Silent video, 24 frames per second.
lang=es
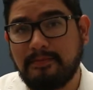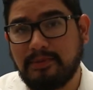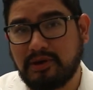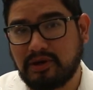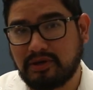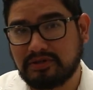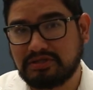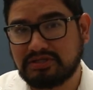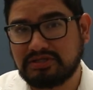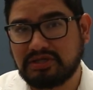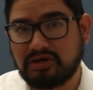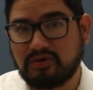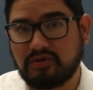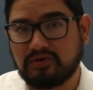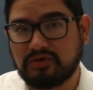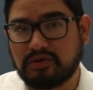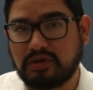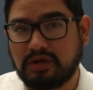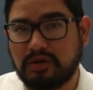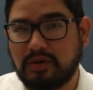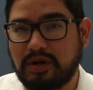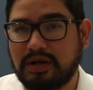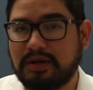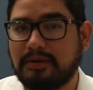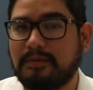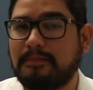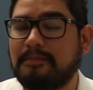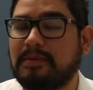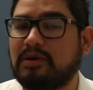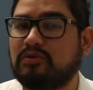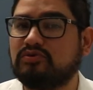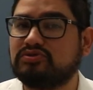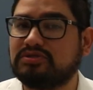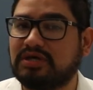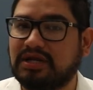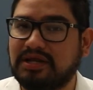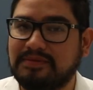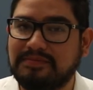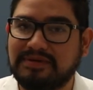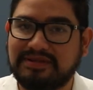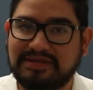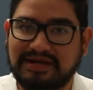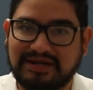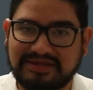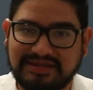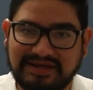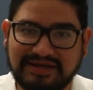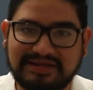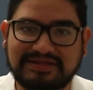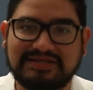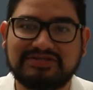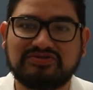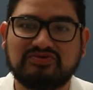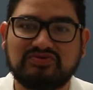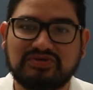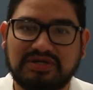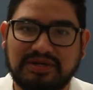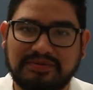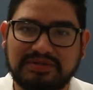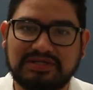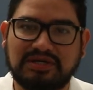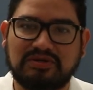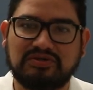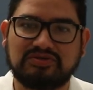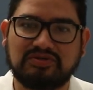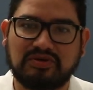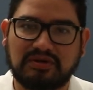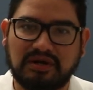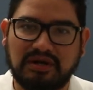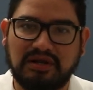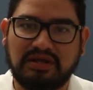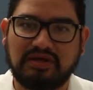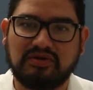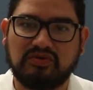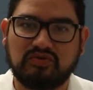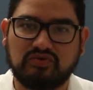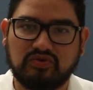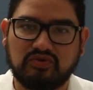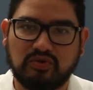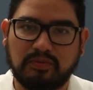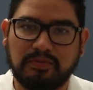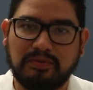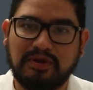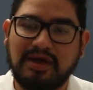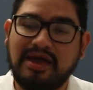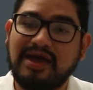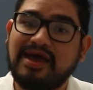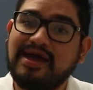Pero antes de continuar, me gustaría invitarte a que te suscribas a nuestro canal de YouTube,